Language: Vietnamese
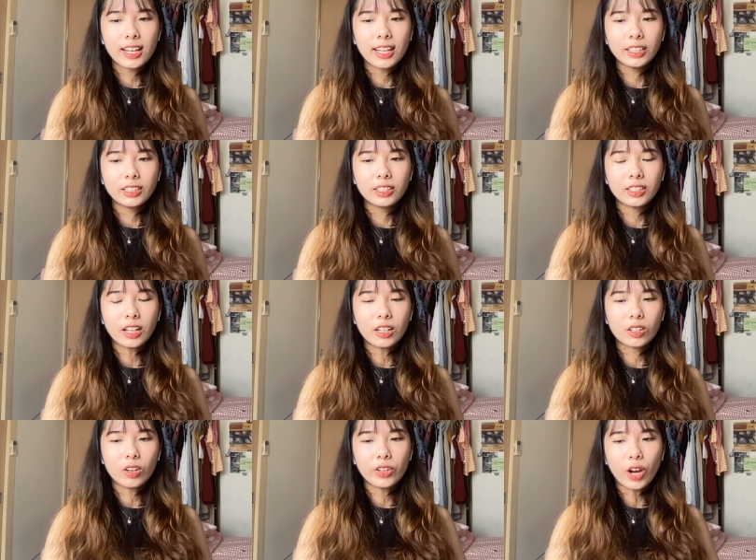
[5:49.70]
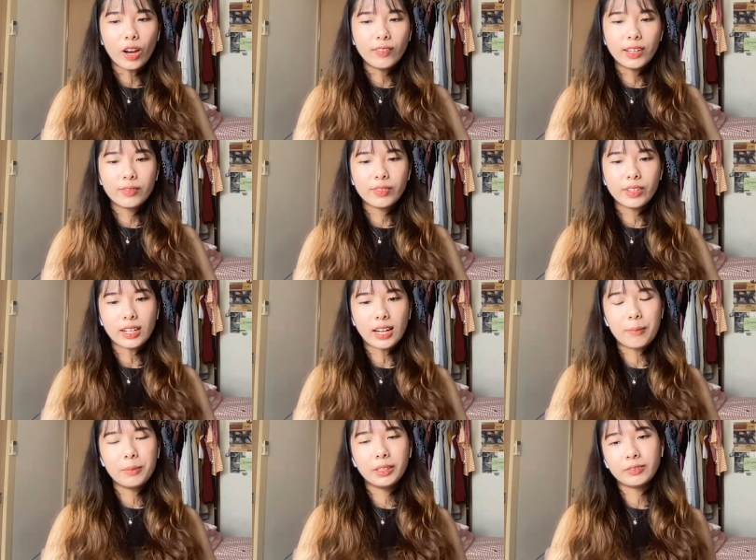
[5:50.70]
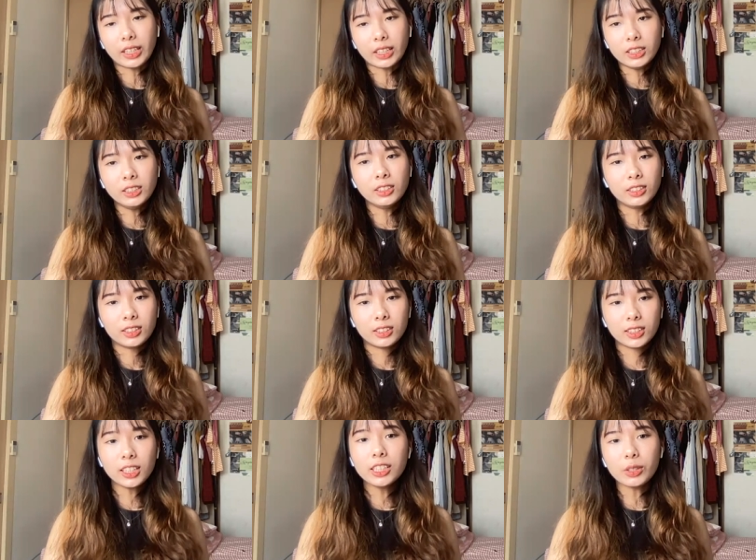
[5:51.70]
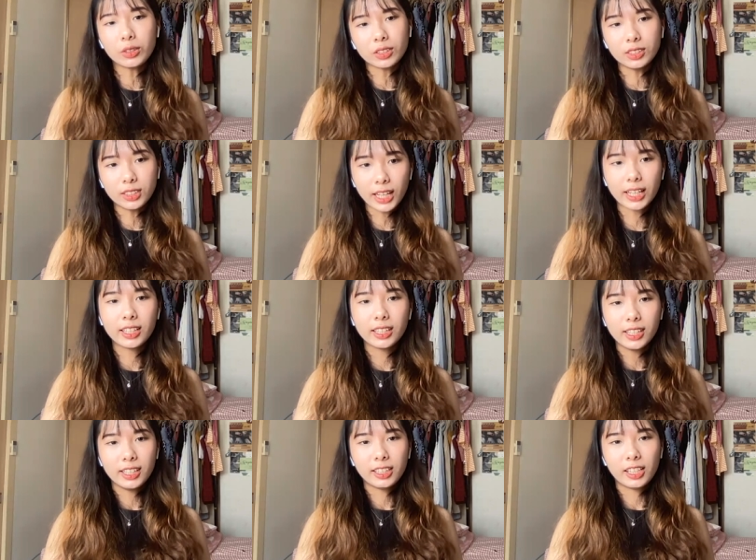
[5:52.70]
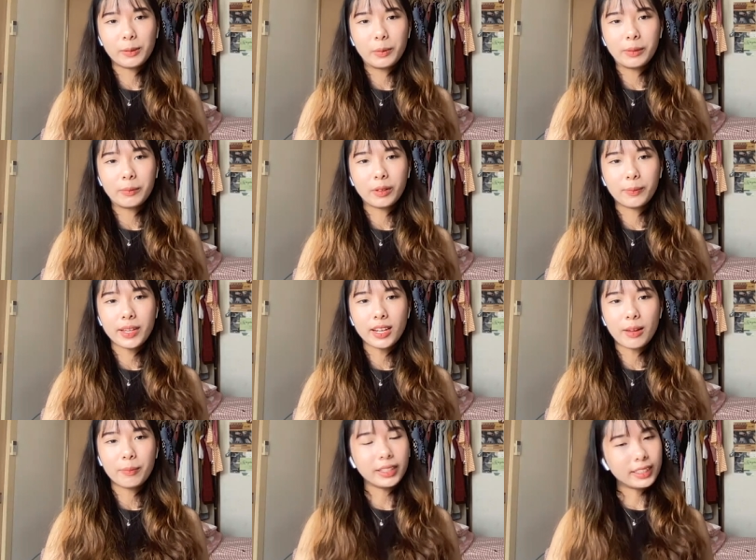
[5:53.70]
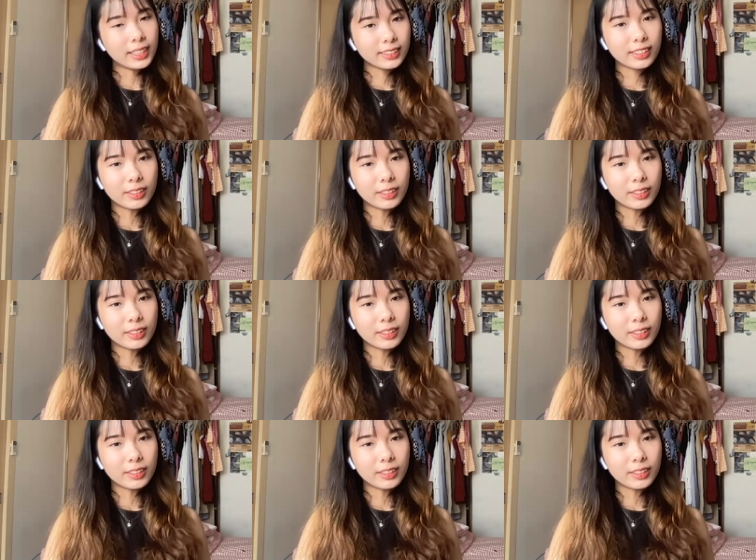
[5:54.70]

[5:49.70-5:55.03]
Scarlett uh, có nói về việc là mình phải thử rất nhiều thứ này thì mình mới biết là